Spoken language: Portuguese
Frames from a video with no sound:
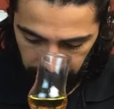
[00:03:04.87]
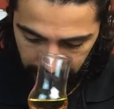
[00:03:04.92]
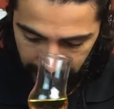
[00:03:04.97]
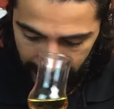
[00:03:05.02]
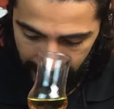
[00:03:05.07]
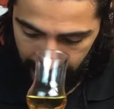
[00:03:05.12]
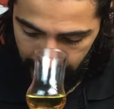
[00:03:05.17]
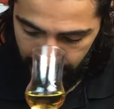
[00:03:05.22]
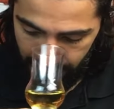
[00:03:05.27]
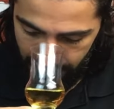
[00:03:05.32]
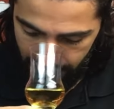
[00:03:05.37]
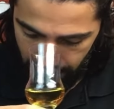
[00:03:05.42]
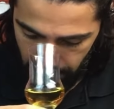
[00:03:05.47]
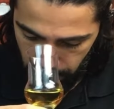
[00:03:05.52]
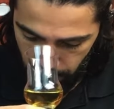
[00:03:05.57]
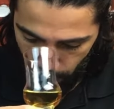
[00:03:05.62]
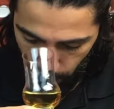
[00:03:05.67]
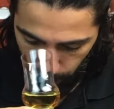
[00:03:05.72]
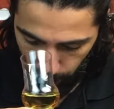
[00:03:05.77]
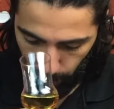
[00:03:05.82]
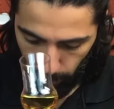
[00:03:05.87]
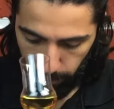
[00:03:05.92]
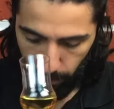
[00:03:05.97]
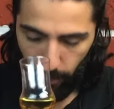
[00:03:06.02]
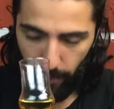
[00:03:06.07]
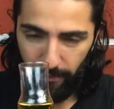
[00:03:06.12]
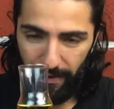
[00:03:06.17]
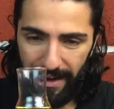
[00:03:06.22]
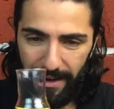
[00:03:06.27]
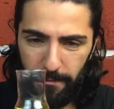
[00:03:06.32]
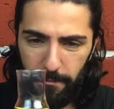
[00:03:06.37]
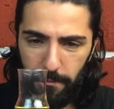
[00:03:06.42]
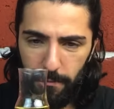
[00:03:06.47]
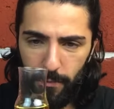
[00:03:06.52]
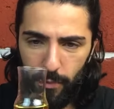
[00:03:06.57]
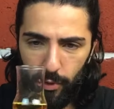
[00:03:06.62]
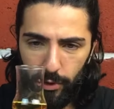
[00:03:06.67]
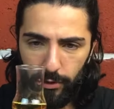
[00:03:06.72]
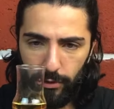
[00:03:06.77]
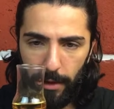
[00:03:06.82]
Cara, é muito boa, vale
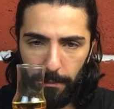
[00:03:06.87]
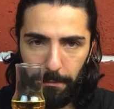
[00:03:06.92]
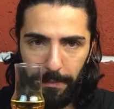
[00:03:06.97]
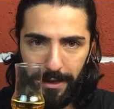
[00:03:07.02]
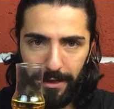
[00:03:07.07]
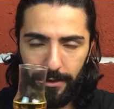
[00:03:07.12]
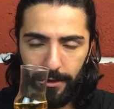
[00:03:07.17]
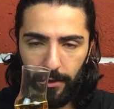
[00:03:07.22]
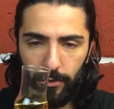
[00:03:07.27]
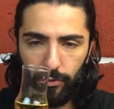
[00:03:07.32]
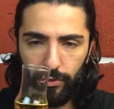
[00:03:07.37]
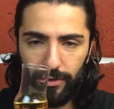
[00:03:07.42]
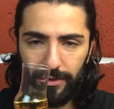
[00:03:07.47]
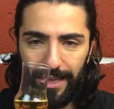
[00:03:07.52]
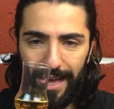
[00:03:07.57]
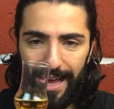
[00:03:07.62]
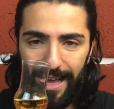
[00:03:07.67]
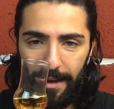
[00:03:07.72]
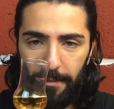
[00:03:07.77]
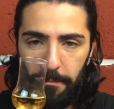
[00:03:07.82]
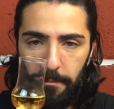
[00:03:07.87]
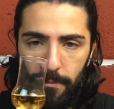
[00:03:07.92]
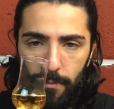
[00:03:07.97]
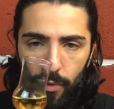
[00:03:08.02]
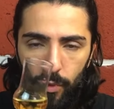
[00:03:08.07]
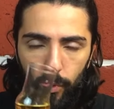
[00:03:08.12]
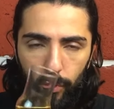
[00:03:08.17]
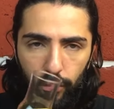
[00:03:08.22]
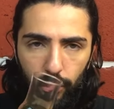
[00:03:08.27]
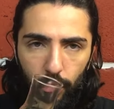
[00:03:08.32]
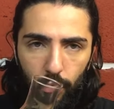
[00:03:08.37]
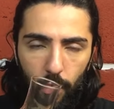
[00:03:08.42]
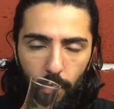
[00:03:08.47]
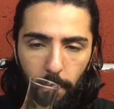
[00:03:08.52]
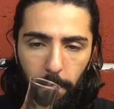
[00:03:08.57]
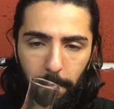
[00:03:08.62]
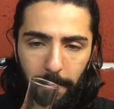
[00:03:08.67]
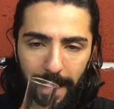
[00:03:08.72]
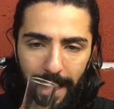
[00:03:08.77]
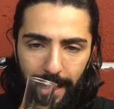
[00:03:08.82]
muito a pena degustar, ela é muito
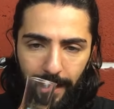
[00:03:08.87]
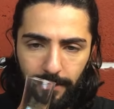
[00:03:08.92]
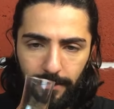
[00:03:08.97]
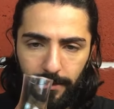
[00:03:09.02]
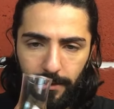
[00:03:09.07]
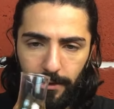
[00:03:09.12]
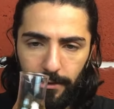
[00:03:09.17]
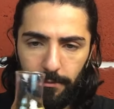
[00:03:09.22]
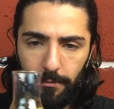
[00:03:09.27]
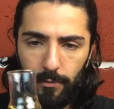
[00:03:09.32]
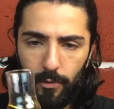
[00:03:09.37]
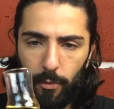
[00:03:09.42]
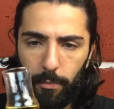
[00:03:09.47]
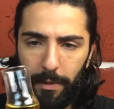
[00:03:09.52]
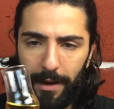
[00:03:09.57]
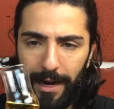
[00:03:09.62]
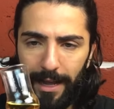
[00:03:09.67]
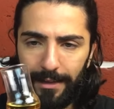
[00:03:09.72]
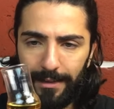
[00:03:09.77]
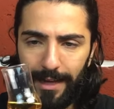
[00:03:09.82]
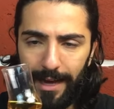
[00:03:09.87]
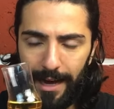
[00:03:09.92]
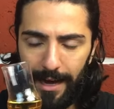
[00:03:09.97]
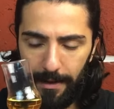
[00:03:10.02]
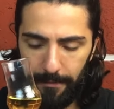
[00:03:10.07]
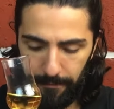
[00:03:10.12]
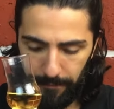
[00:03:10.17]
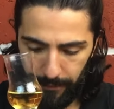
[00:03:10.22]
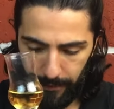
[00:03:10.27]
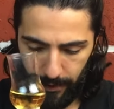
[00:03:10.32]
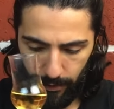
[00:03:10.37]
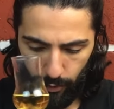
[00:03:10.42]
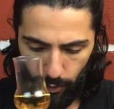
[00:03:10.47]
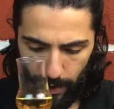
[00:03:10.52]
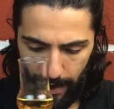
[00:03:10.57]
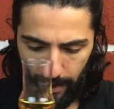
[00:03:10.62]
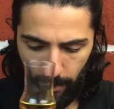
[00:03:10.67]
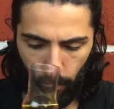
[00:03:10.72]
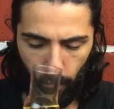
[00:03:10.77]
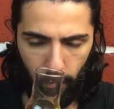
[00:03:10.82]
complexa no paladar,
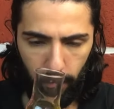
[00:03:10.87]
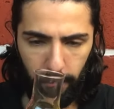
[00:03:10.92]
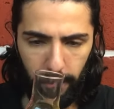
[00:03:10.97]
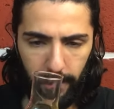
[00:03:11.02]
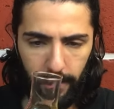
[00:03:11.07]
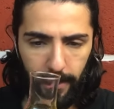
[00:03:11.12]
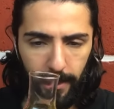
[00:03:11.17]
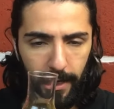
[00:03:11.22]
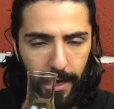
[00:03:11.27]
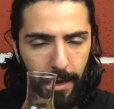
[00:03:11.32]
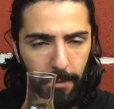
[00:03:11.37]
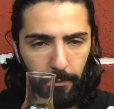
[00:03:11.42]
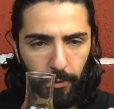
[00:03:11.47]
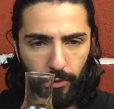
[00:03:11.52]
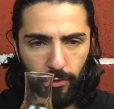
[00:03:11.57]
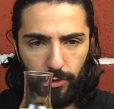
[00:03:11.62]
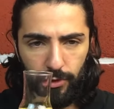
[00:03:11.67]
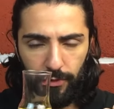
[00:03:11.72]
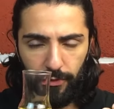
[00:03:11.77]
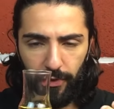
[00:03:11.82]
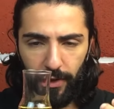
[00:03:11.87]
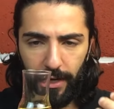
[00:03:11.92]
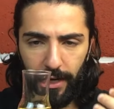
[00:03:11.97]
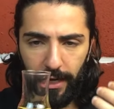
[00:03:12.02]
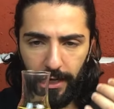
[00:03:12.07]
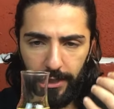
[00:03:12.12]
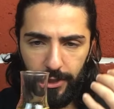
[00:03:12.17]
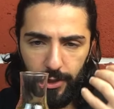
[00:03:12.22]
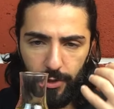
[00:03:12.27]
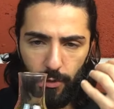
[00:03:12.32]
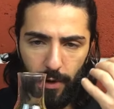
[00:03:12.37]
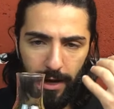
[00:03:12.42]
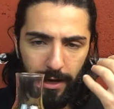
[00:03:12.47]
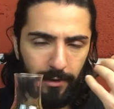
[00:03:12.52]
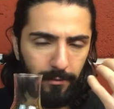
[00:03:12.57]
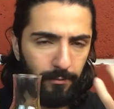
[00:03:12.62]
no aroma, é muito diferente, o,